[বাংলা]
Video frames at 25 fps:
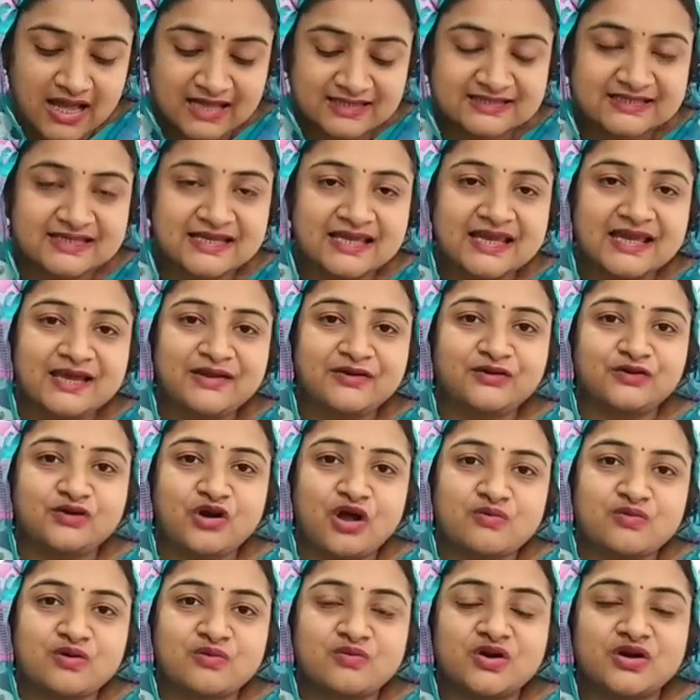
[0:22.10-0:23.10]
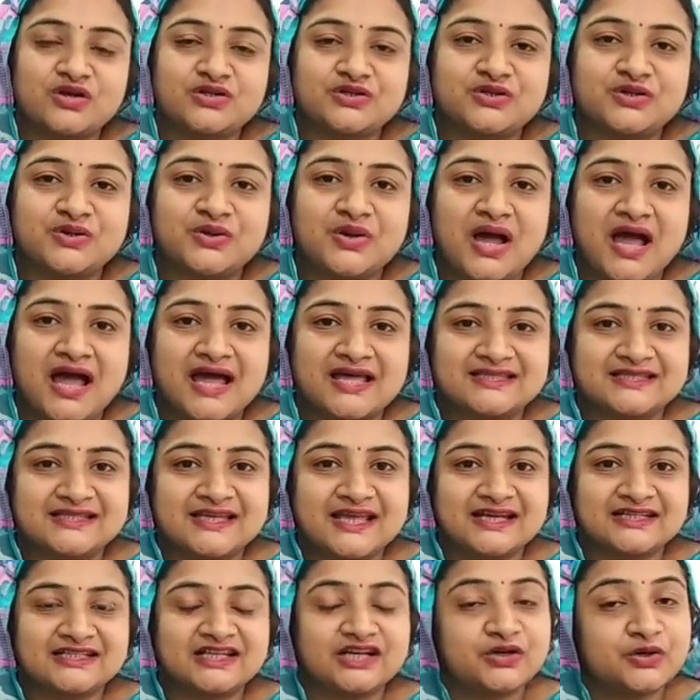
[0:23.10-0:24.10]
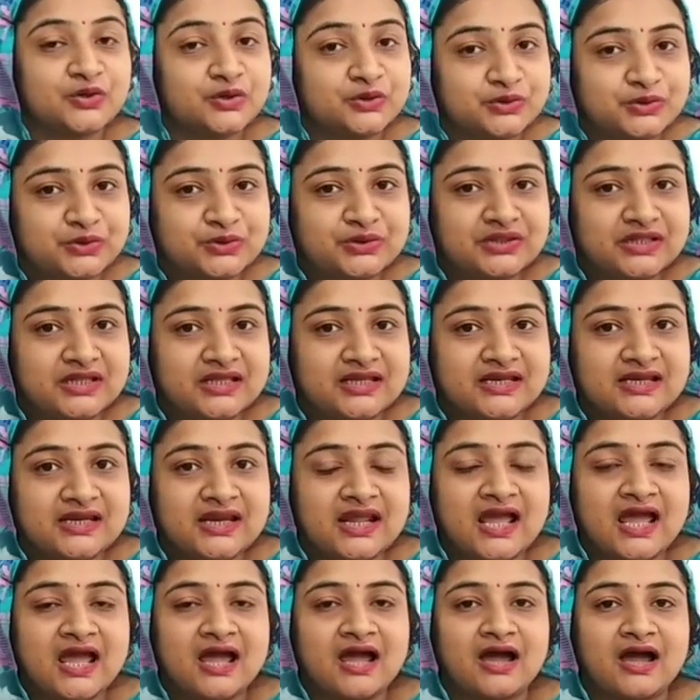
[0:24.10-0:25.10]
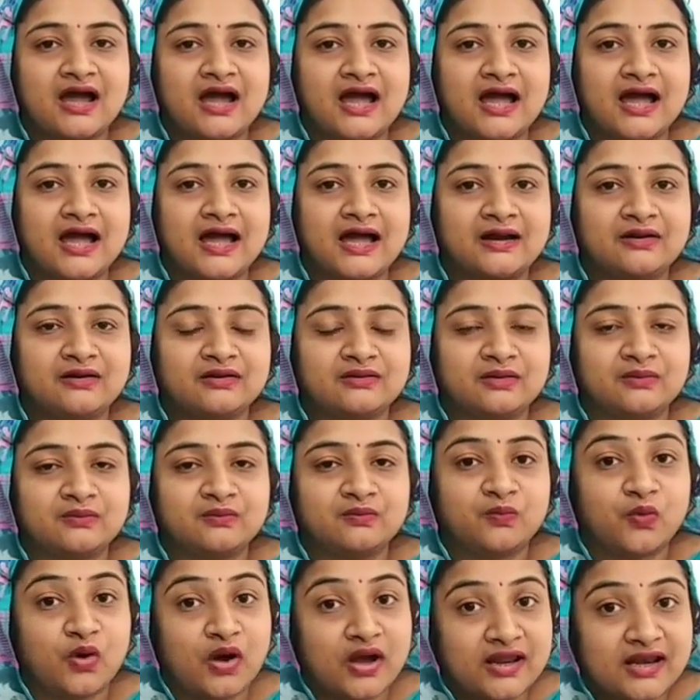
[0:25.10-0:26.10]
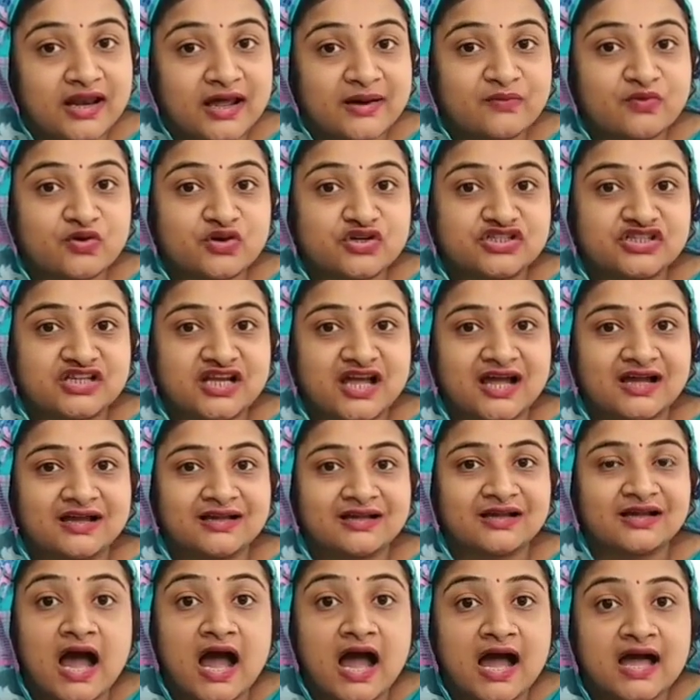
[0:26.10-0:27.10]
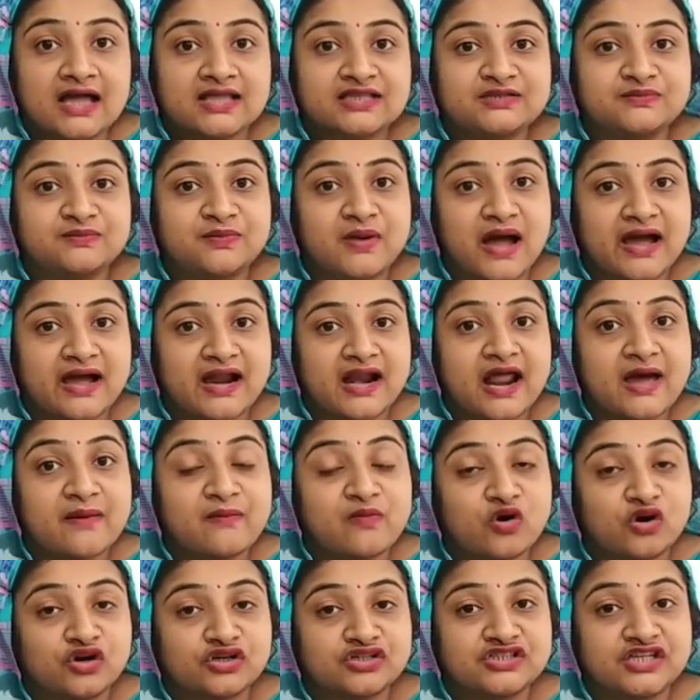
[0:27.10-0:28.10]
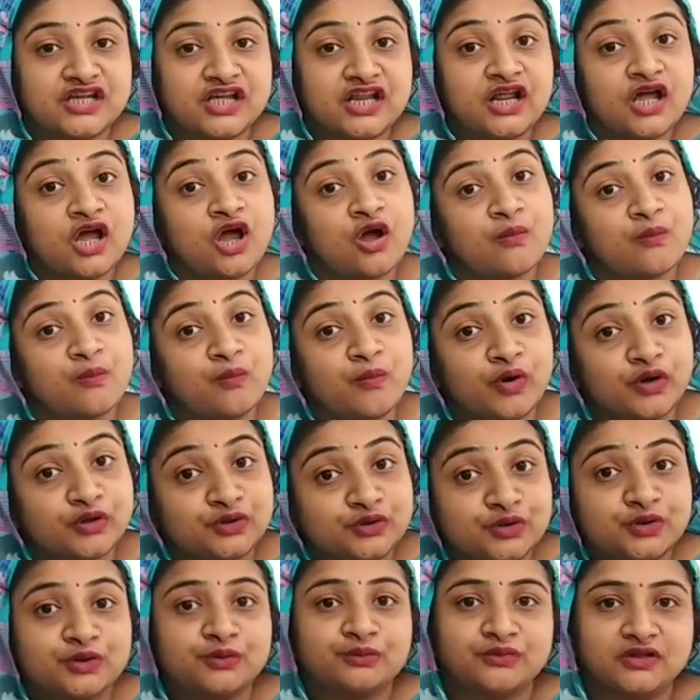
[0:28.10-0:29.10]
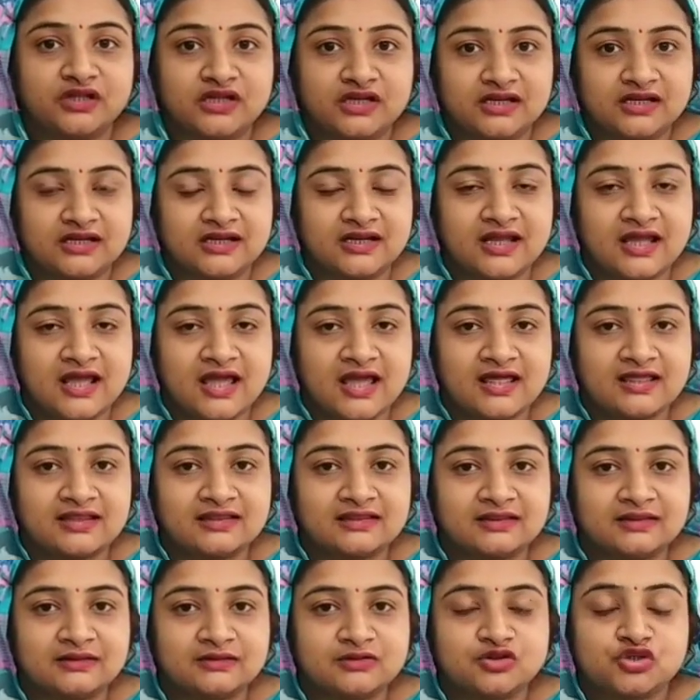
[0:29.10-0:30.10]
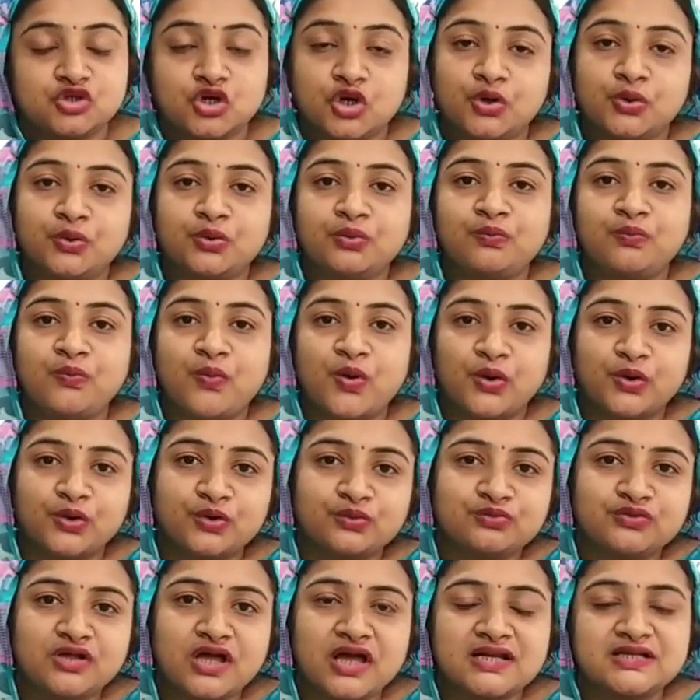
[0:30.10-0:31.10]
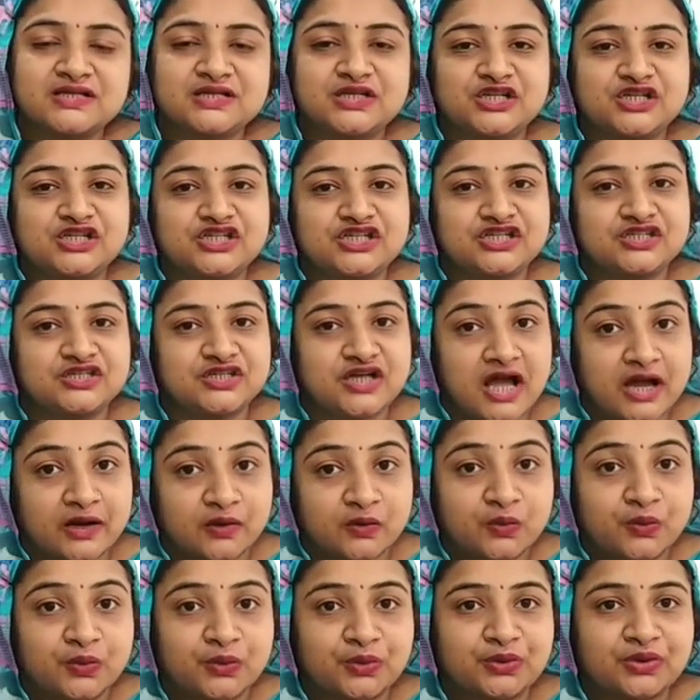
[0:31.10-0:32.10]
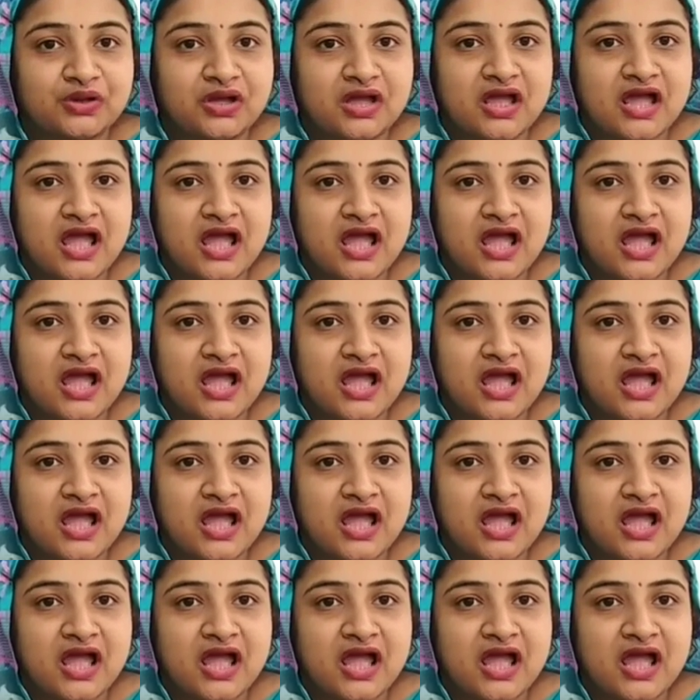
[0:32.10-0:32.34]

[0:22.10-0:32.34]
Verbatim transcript: আজকে নববর্ষ আজকে একটা নতুন দিন আর পয়লা বৈশাখ আজ বাংলা বর্ষের প্রথম দিন চলুন পরমদাল শিশির ঠাকুর